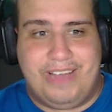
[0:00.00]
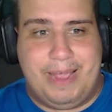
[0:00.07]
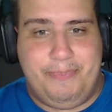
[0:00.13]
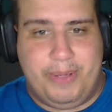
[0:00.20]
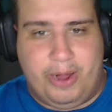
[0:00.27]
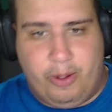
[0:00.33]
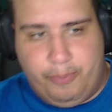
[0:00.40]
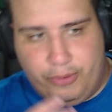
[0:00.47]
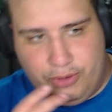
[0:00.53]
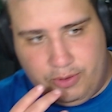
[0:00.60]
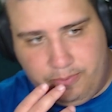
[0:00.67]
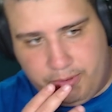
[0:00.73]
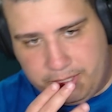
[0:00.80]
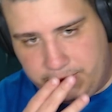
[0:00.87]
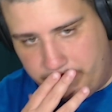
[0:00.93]
vai pegar o Porto
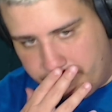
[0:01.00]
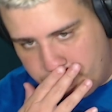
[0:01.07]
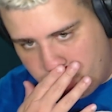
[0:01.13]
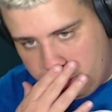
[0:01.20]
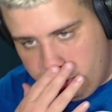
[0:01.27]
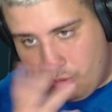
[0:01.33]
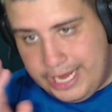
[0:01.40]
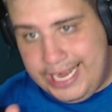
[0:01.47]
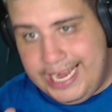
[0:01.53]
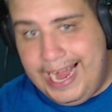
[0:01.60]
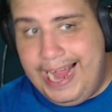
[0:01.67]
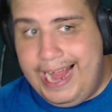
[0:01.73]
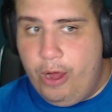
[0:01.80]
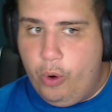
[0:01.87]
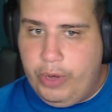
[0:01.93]
no próximo episódio.
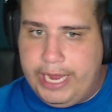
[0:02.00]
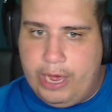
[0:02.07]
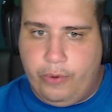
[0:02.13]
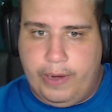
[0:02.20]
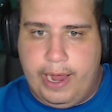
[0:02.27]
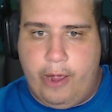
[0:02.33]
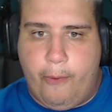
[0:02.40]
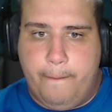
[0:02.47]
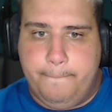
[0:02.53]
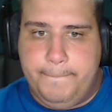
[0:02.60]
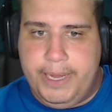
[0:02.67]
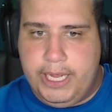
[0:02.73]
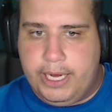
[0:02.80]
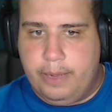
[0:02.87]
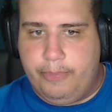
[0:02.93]
Eu quero ganhar o
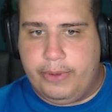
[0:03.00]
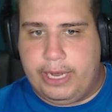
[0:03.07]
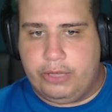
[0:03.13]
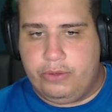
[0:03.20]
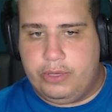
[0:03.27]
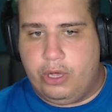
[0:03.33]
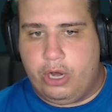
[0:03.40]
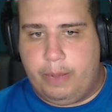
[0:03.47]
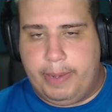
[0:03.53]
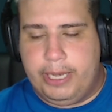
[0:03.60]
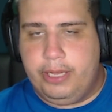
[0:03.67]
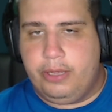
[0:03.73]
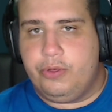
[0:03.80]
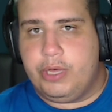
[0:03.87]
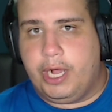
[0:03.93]
bicampeonato da Europa
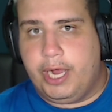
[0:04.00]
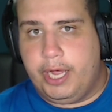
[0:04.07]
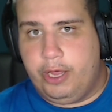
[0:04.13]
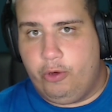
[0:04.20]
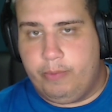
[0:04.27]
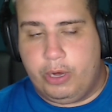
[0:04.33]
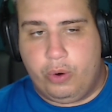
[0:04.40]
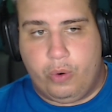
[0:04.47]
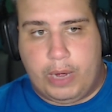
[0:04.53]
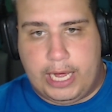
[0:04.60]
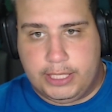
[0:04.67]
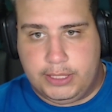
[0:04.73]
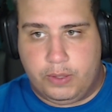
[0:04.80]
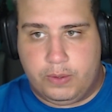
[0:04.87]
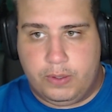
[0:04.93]
League, eu já ganhei uma com o
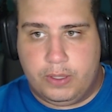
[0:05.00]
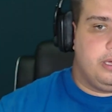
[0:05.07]
Arsenal.